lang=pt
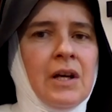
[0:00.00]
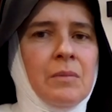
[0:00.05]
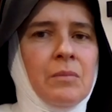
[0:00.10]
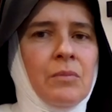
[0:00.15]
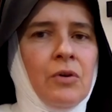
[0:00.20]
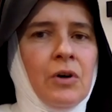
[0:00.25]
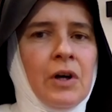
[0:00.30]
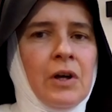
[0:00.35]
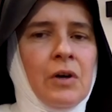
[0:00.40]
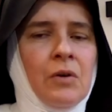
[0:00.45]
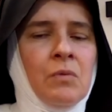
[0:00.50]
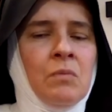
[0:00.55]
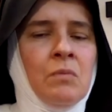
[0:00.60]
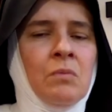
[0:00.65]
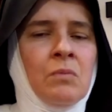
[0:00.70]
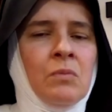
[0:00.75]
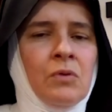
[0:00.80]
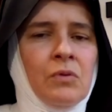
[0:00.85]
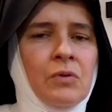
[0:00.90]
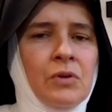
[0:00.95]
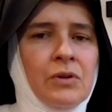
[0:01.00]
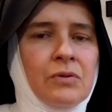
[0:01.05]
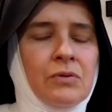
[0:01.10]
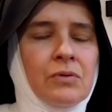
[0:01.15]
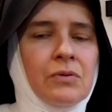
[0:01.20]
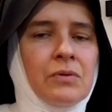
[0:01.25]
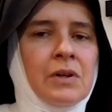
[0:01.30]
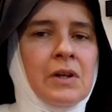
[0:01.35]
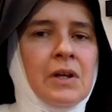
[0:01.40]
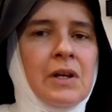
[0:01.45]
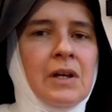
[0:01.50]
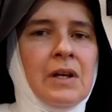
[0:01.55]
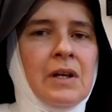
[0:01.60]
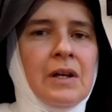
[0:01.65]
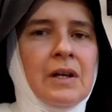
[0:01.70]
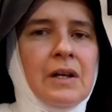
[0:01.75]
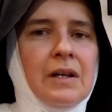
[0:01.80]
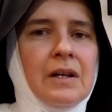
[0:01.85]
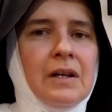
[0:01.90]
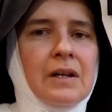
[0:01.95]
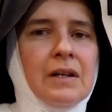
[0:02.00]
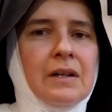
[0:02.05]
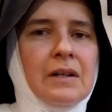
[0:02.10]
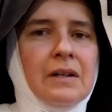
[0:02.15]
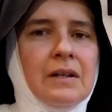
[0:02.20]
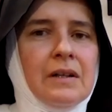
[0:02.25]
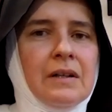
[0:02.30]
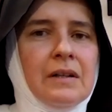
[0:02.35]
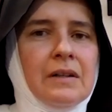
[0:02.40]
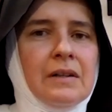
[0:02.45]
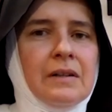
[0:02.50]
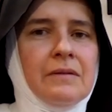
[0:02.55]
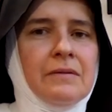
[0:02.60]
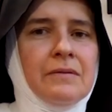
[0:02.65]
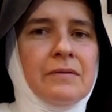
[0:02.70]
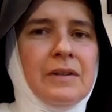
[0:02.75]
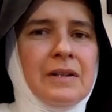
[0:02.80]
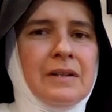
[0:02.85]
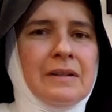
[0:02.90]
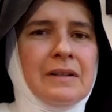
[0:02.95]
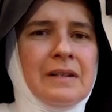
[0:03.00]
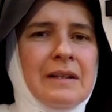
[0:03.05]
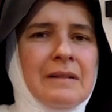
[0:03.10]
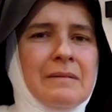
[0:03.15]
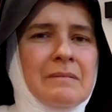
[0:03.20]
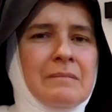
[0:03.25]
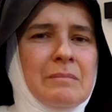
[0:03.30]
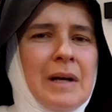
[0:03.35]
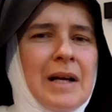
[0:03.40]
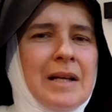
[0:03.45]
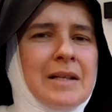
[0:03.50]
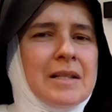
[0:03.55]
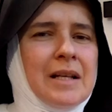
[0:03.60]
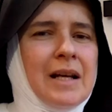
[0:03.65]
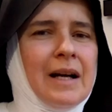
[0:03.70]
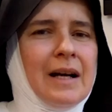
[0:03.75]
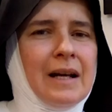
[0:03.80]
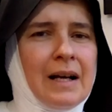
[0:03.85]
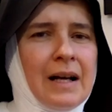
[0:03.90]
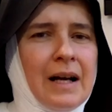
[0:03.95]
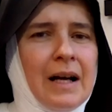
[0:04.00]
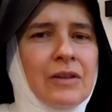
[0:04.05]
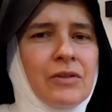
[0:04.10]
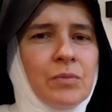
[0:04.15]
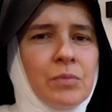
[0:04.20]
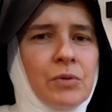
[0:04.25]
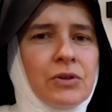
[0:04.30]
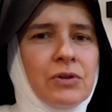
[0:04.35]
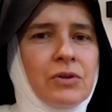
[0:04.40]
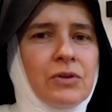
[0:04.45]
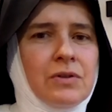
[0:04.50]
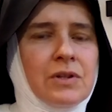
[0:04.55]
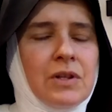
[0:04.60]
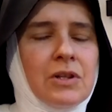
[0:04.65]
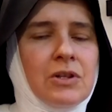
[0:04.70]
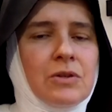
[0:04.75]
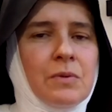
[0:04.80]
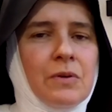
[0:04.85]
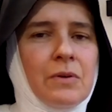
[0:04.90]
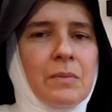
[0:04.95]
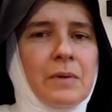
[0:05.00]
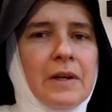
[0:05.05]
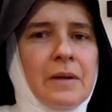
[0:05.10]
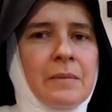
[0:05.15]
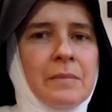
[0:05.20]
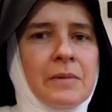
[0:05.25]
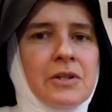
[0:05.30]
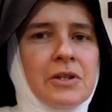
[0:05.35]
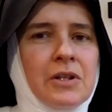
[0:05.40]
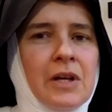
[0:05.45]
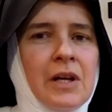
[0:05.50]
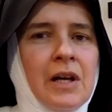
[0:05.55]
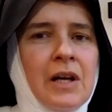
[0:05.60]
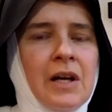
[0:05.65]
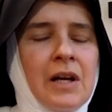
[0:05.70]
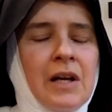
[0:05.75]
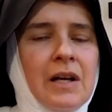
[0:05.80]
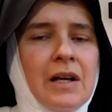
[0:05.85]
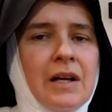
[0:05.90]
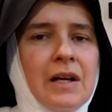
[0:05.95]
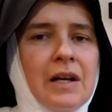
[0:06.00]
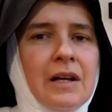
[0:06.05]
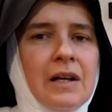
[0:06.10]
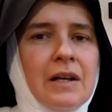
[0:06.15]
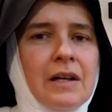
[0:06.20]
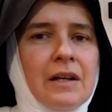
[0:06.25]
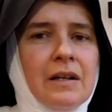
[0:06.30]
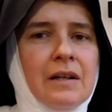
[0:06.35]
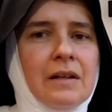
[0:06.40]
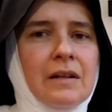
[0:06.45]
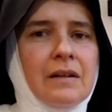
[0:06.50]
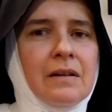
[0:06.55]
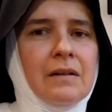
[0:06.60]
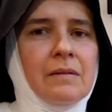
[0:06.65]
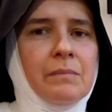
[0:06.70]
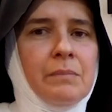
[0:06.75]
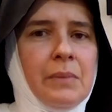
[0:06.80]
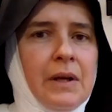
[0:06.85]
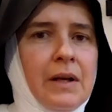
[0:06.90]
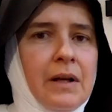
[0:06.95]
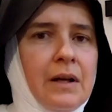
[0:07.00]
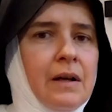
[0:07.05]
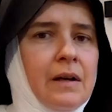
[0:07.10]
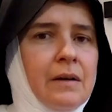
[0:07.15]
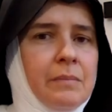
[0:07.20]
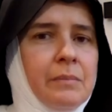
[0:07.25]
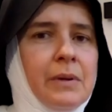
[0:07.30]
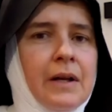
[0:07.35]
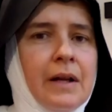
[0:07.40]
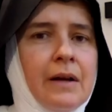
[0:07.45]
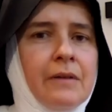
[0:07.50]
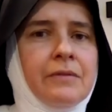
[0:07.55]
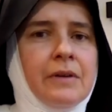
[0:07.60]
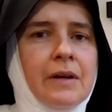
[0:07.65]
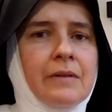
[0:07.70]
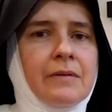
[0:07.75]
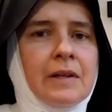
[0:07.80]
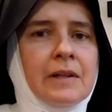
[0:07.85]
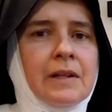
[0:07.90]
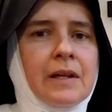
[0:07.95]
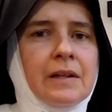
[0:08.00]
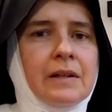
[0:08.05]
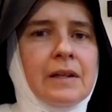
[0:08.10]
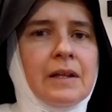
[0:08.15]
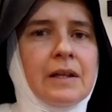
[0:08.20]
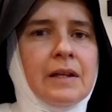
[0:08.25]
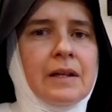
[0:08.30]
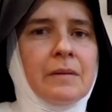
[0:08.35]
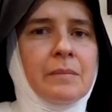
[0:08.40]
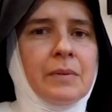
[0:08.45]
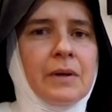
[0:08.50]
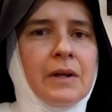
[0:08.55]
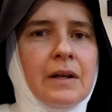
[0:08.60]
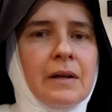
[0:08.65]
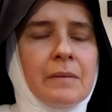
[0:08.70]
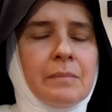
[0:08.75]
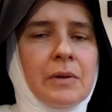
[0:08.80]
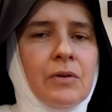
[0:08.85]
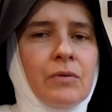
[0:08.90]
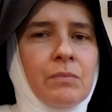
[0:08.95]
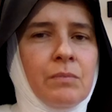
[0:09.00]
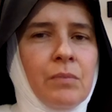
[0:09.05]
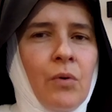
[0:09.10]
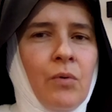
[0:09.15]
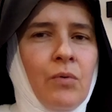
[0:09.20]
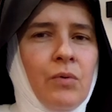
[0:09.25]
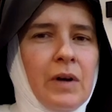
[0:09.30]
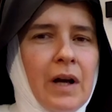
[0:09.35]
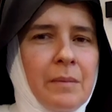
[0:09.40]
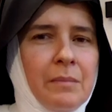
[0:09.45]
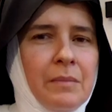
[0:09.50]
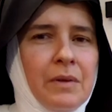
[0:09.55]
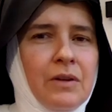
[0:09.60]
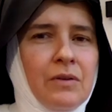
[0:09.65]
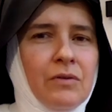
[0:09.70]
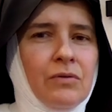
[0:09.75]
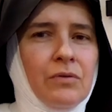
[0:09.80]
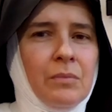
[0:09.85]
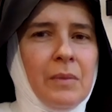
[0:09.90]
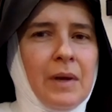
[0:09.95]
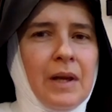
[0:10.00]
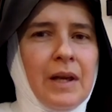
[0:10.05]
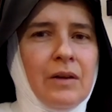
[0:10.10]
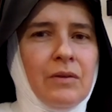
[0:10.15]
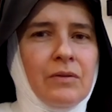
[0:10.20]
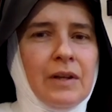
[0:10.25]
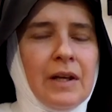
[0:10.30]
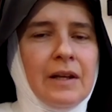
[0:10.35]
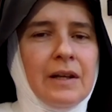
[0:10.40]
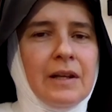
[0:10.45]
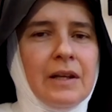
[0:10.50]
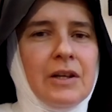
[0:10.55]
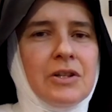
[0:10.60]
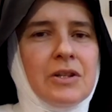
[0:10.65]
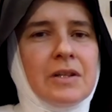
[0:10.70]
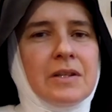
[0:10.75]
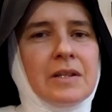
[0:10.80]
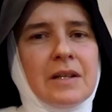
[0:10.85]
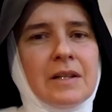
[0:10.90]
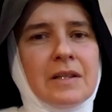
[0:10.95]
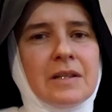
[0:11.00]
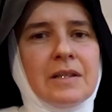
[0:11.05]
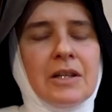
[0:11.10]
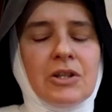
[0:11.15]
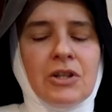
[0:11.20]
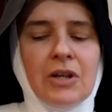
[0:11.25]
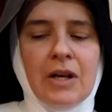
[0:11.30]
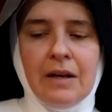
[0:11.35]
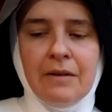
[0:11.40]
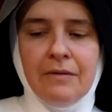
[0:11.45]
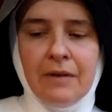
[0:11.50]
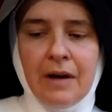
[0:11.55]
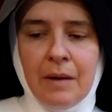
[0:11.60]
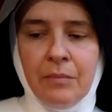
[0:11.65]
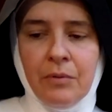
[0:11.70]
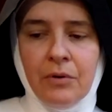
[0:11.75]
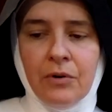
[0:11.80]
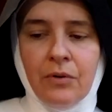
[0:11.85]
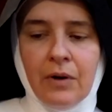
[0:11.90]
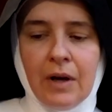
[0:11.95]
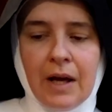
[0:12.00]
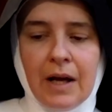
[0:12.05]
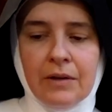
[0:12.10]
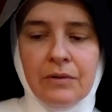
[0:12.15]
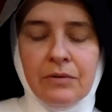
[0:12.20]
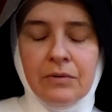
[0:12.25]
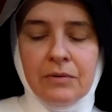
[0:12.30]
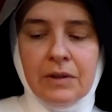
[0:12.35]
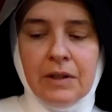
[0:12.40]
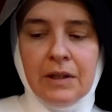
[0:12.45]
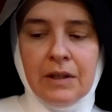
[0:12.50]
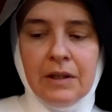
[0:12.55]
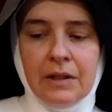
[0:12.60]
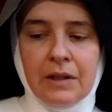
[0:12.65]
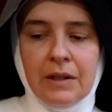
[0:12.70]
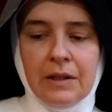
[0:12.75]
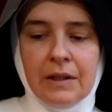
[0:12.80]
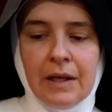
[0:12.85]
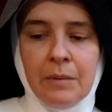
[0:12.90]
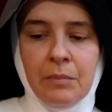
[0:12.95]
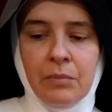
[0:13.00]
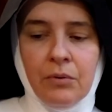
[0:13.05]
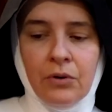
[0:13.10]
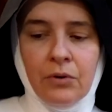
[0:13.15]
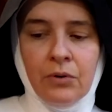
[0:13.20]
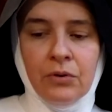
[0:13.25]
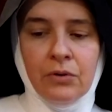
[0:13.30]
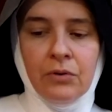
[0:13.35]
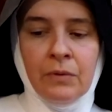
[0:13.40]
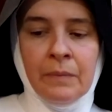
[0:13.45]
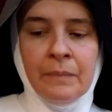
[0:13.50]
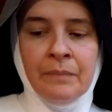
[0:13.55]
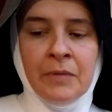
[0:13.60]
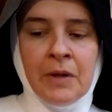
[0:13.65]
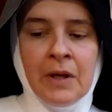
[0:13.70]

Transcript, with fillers: morreu muito uh, uh, enfim, né, massacrado por todos esses problemas, uh, pela, pela fé verdadeira, pela, pelo bom caminho do meio da igreja, sem se deixar levar por um lado e nem por outro.